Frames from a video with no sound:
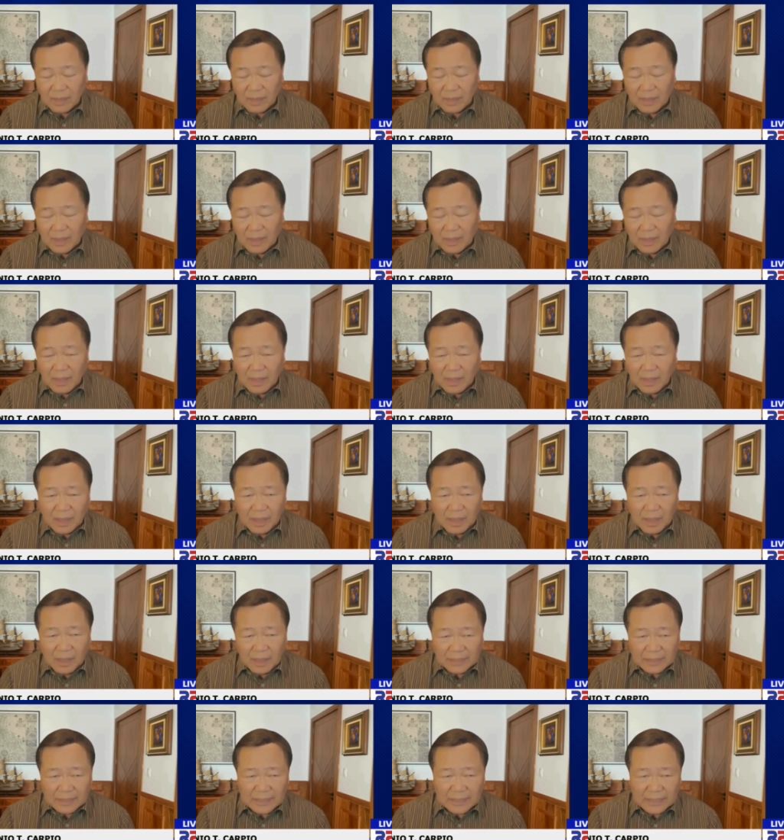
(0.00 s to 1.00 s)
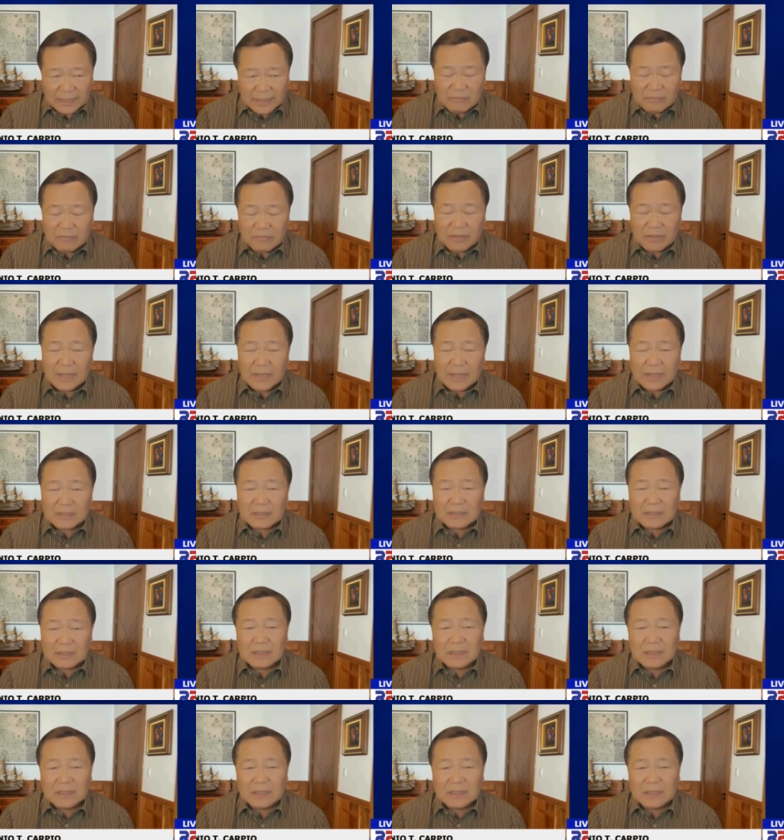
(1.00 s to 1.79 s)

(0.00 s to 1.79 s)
Uh, even at uh,